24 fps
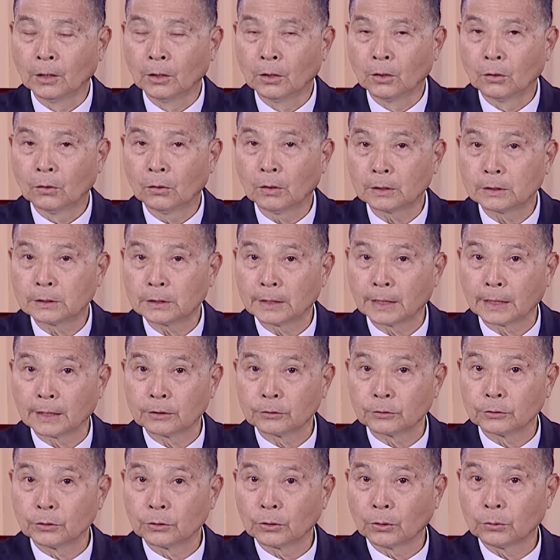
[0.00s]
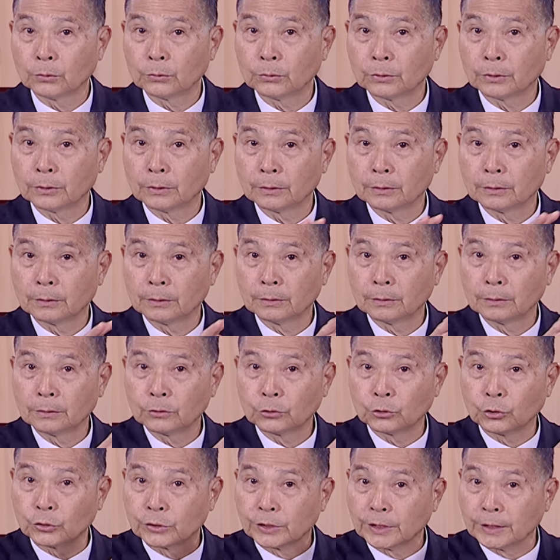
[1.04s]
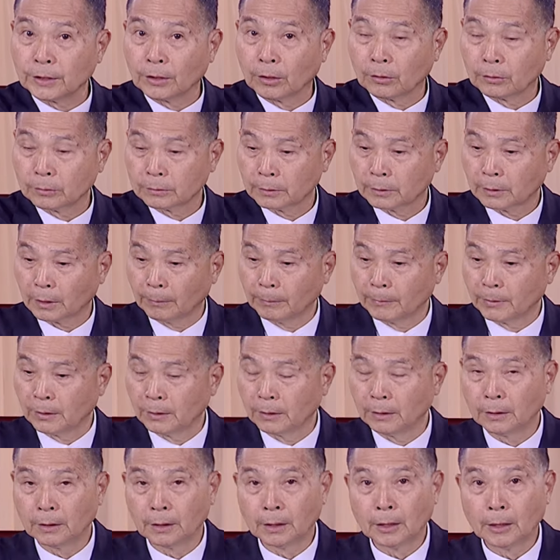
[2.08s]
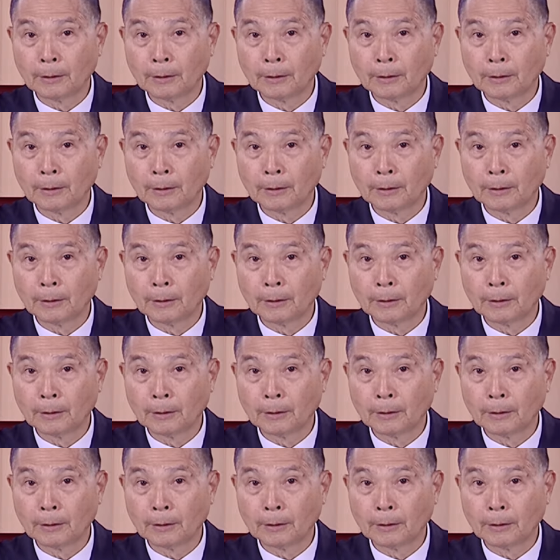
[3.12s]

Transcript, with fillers: 后来这两个人都出去哦，他们的